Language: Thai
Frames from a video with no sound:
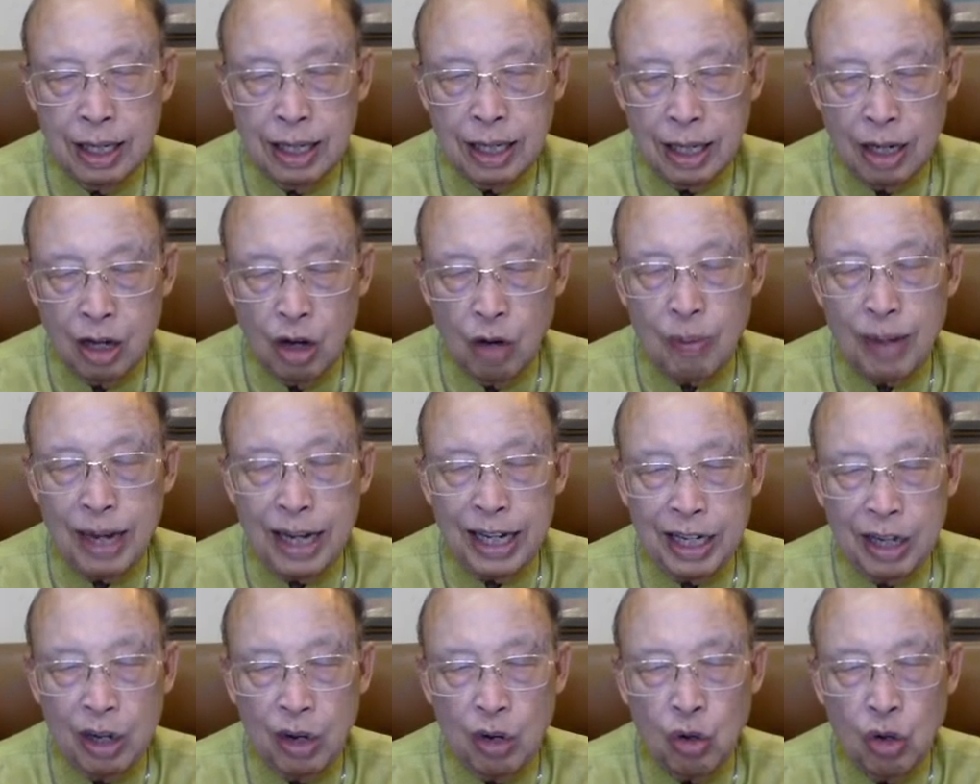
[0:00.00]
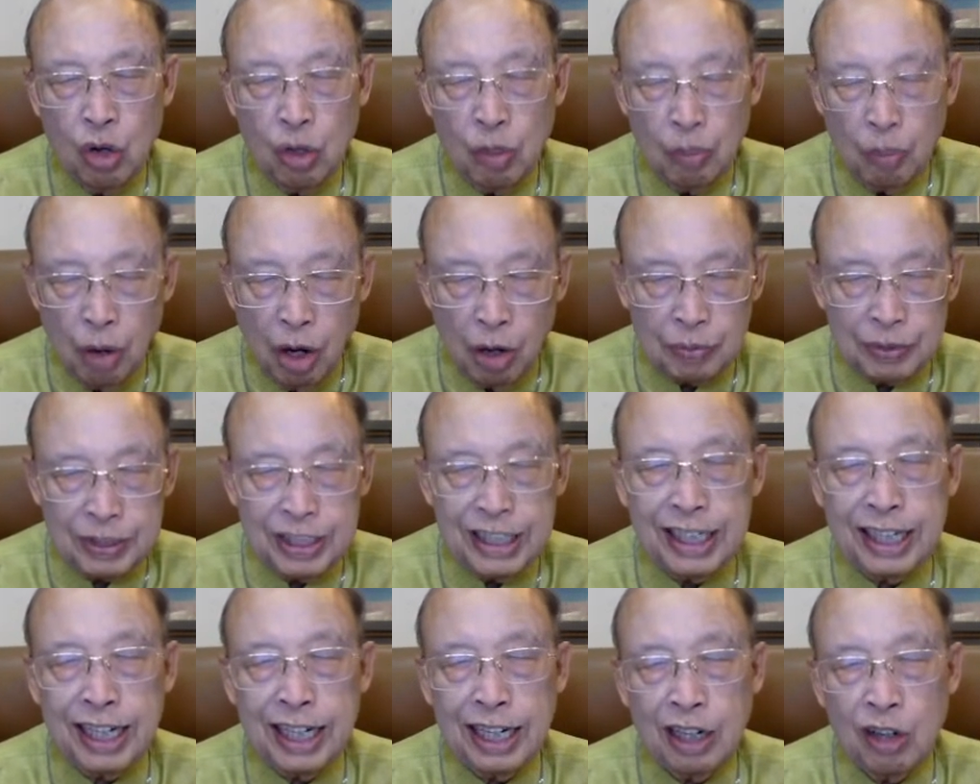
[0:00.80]
เขามาให้เขามอบสิทธิ์
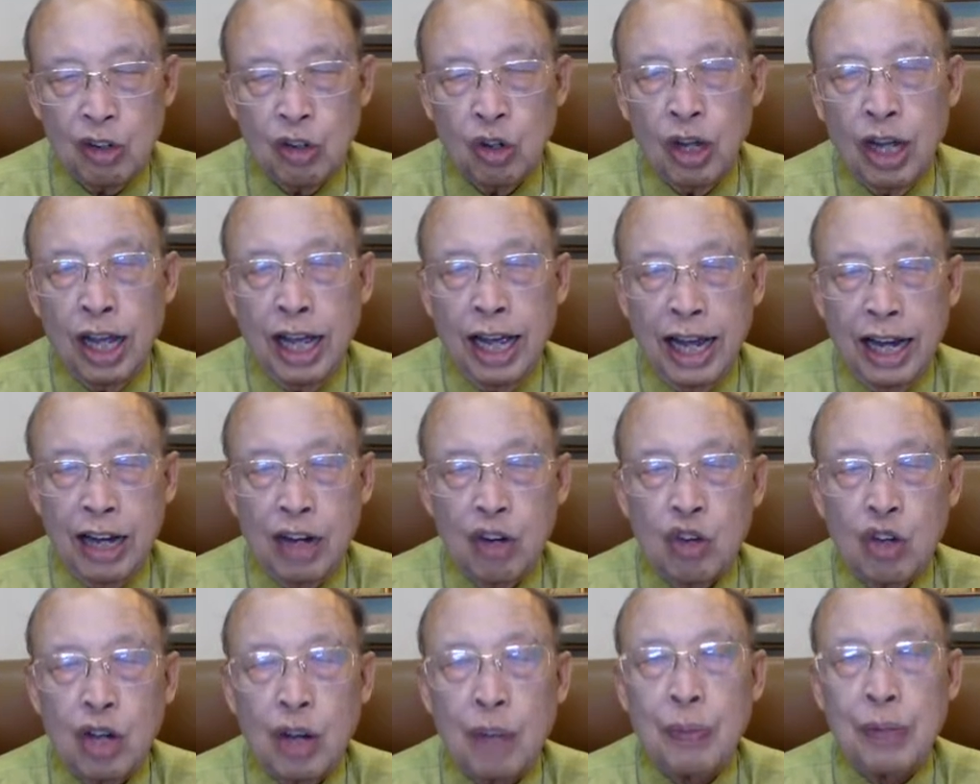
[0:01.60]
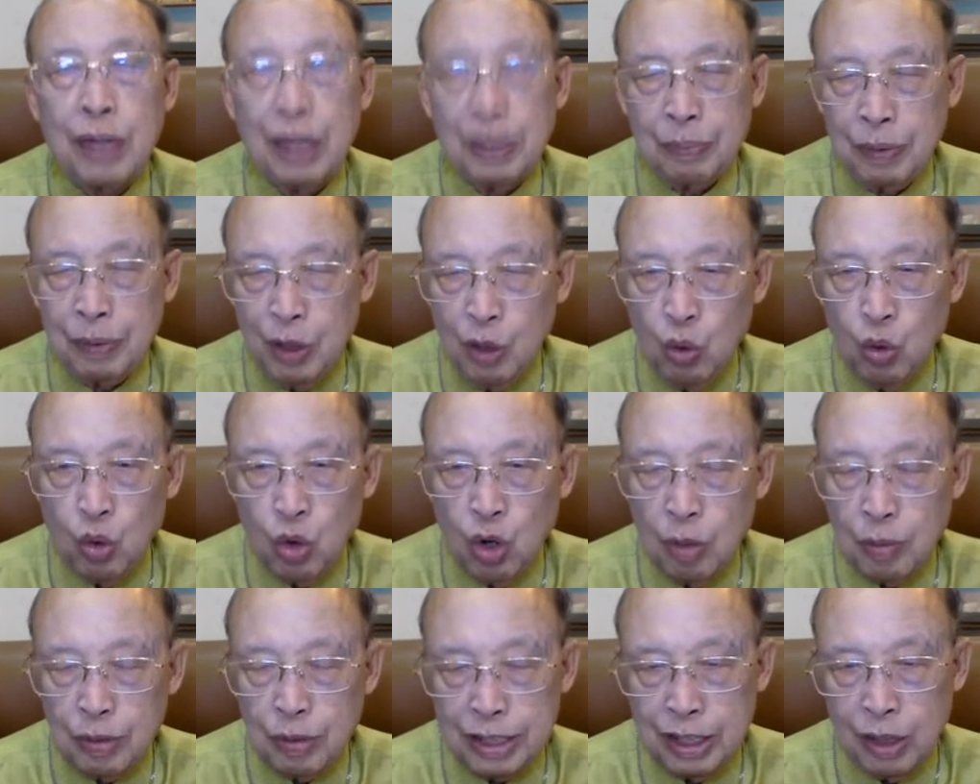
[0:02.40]
ให้เขาให้เขากลับเกิดเป็นลูกของ
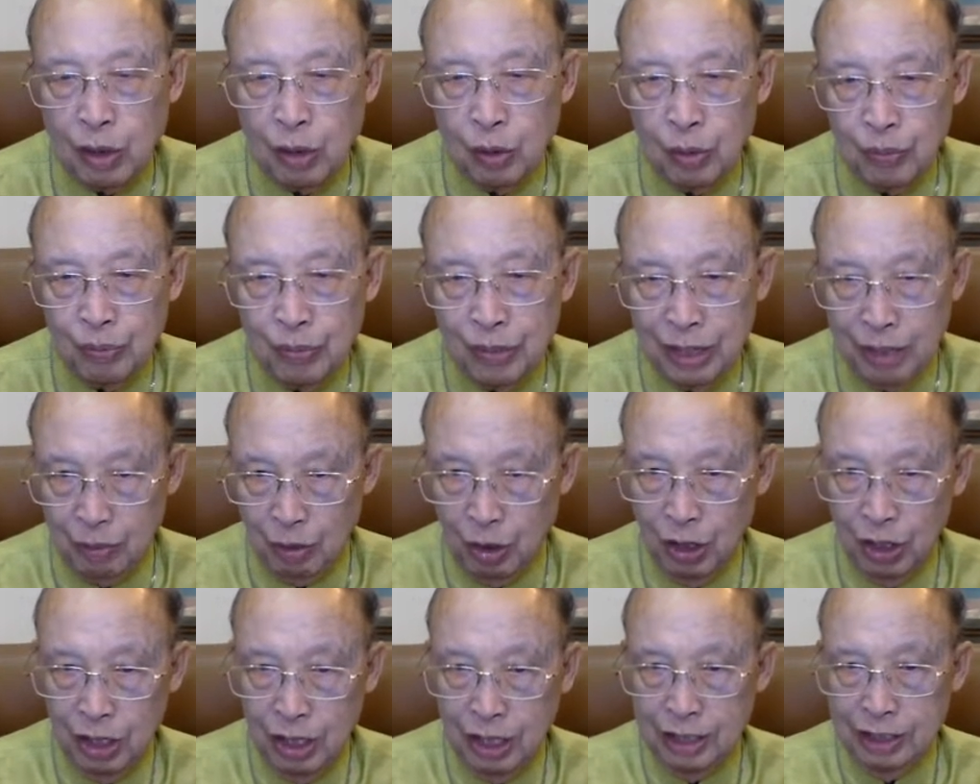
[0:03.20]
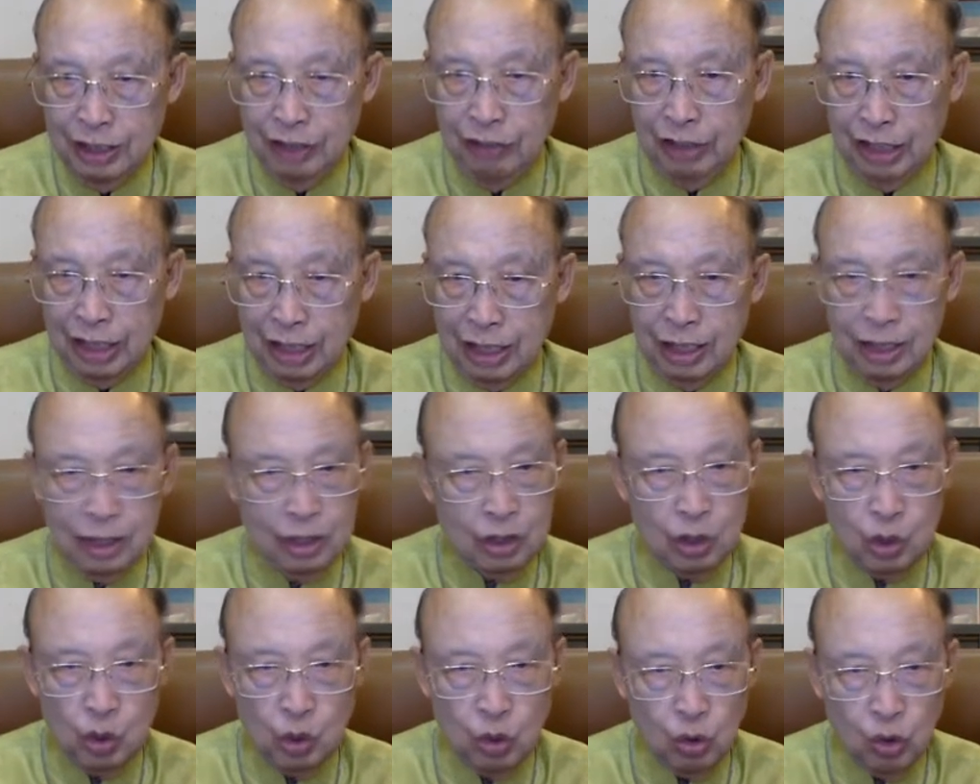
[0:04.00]
พระเจ้า เห็นบ่ชีวิตขึ้น
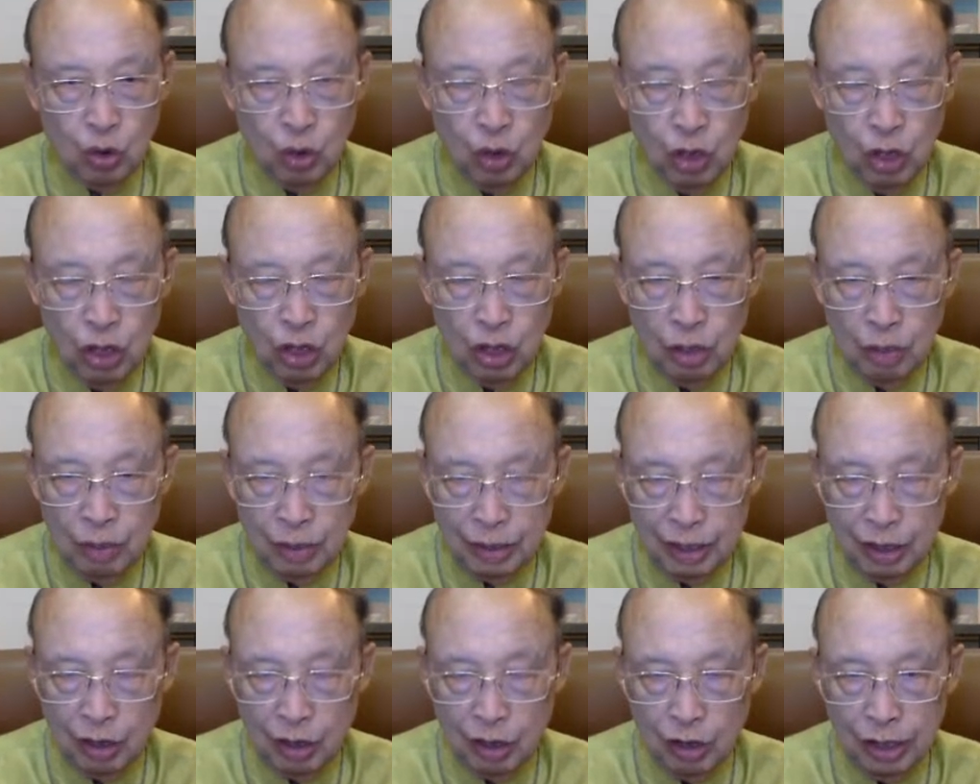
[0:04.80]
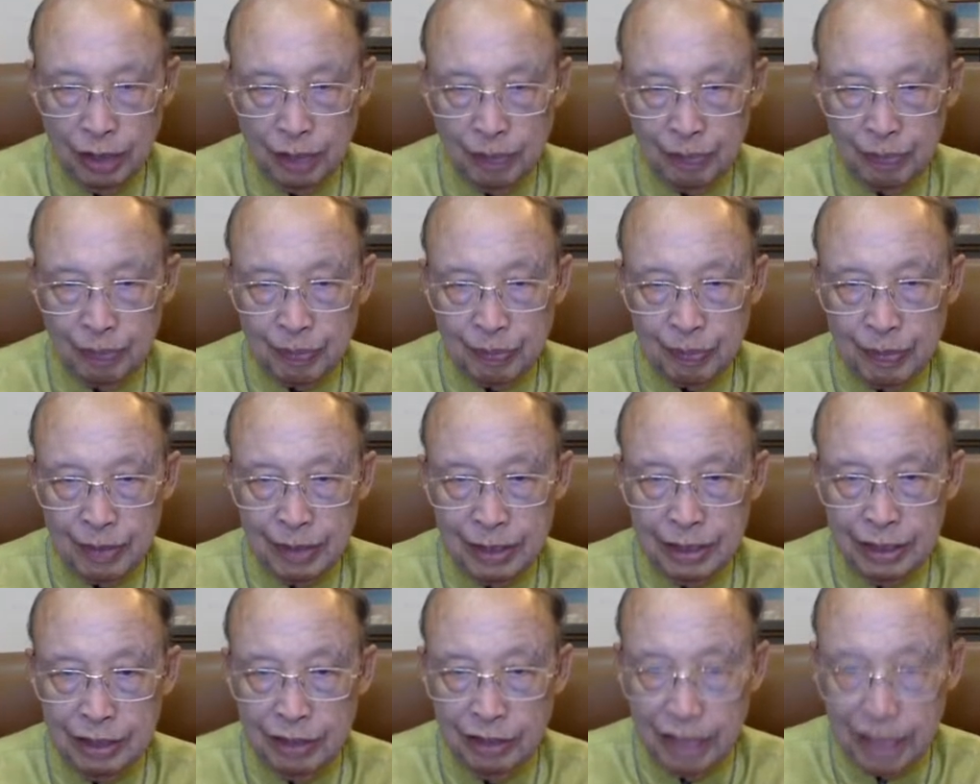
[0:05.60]
สู่พระเจ้าเลย
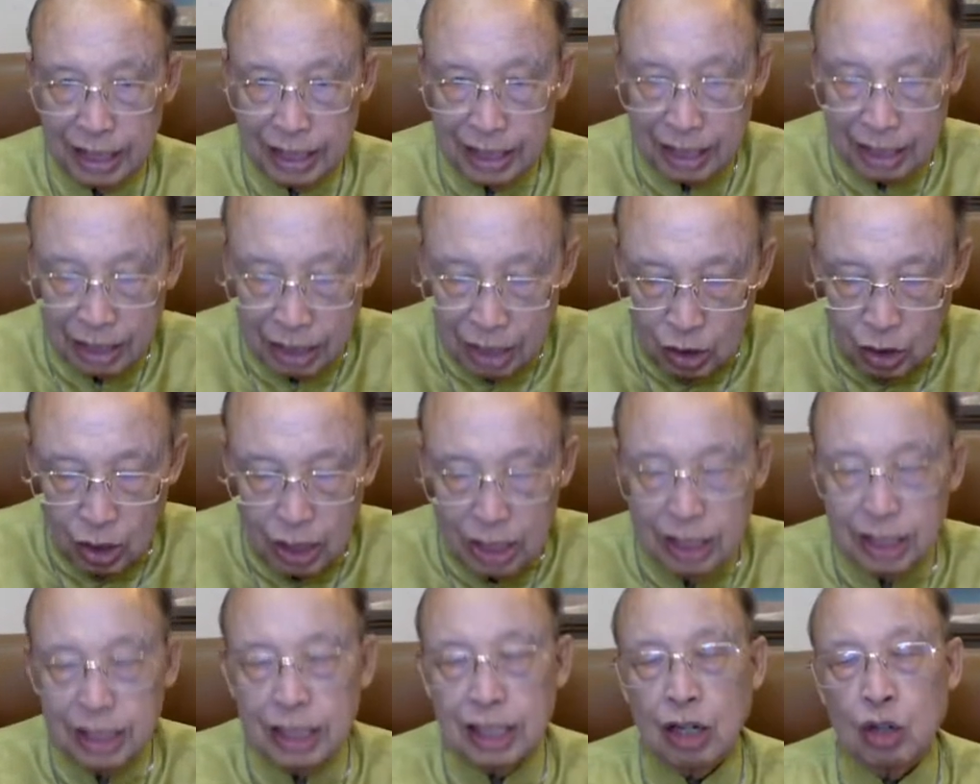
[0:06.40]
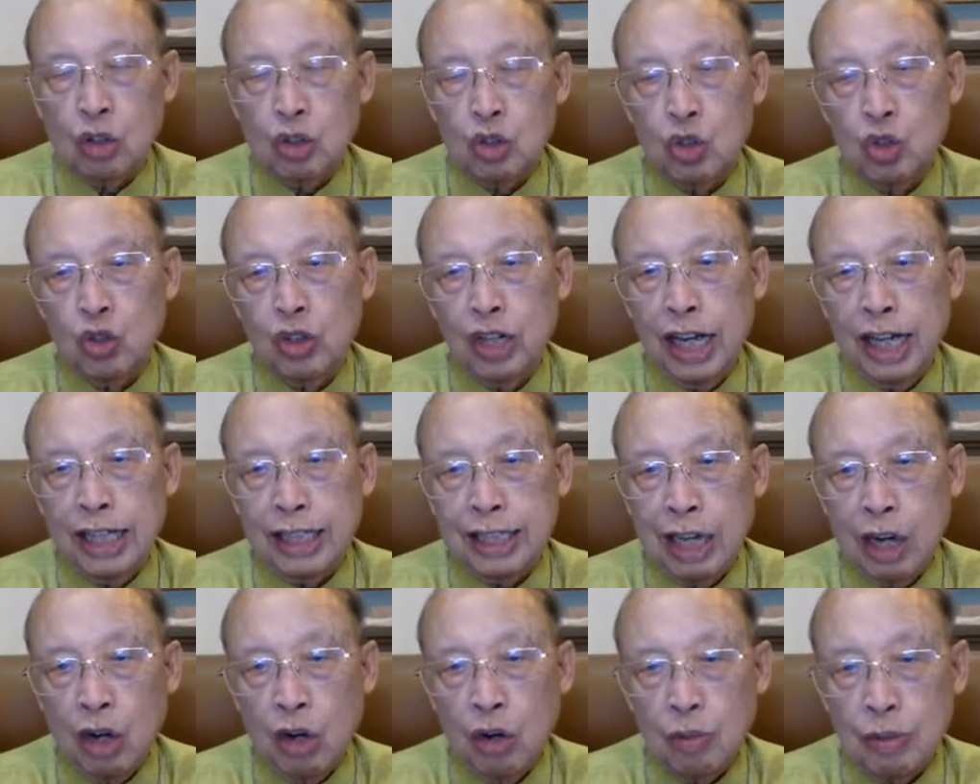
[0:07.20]
ชีวิตขึ้นเขาสู่ในอาจั
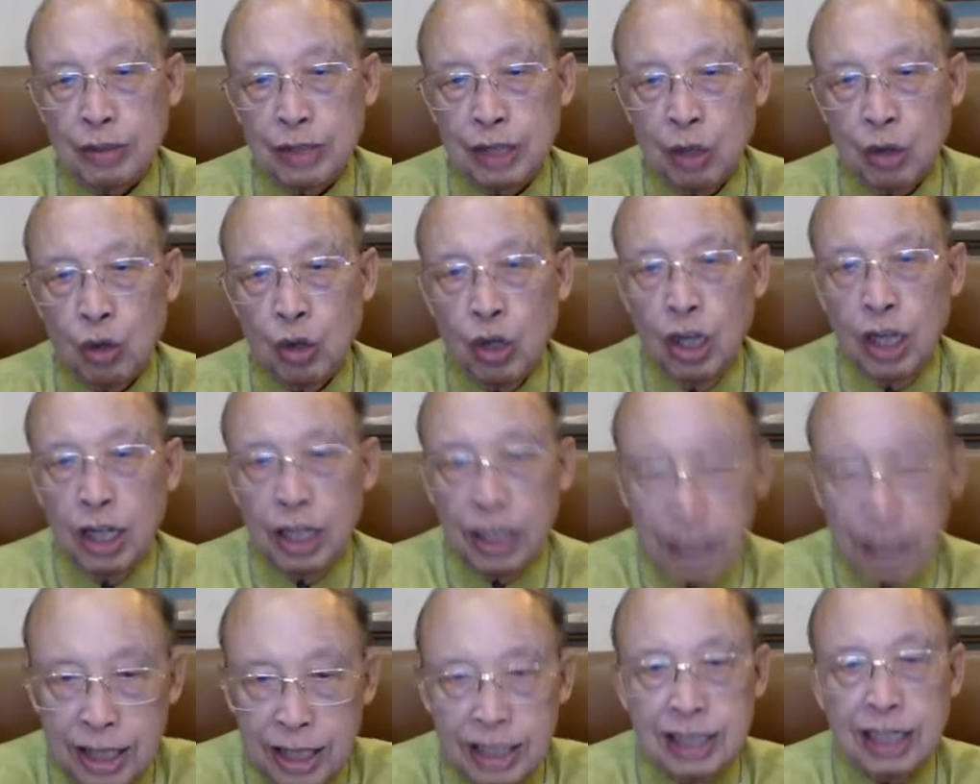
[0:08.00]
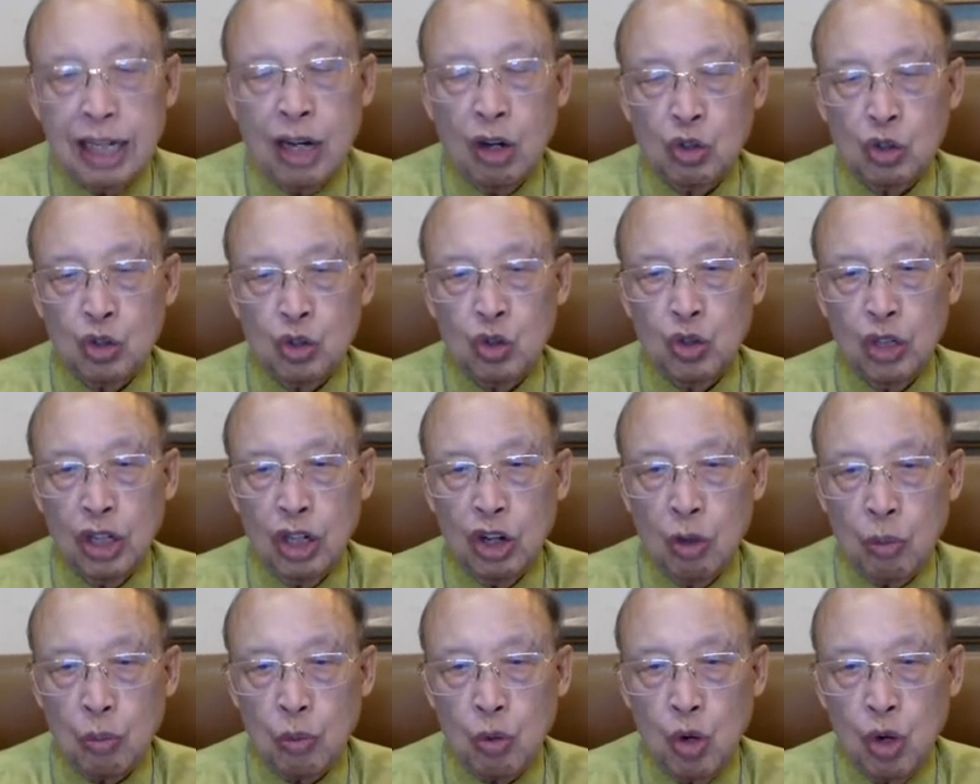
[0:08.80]
กรของพระเจ้าขึ้นเขาสู่ในคร
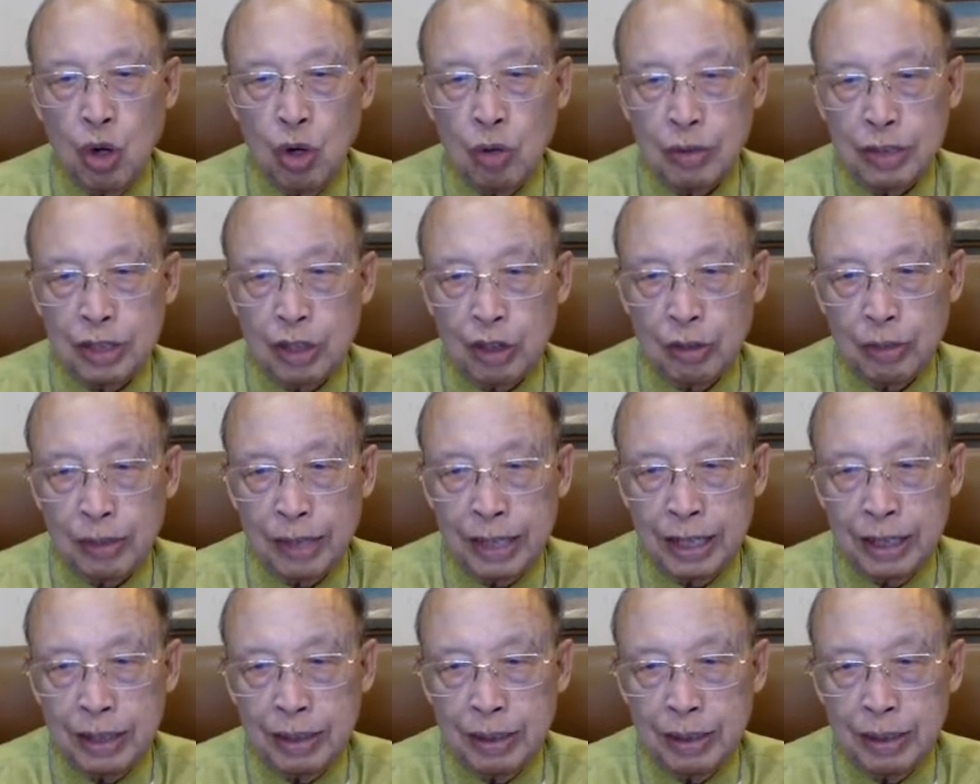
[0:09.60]
อบครัวของพระเจ้าเลยบัดนี้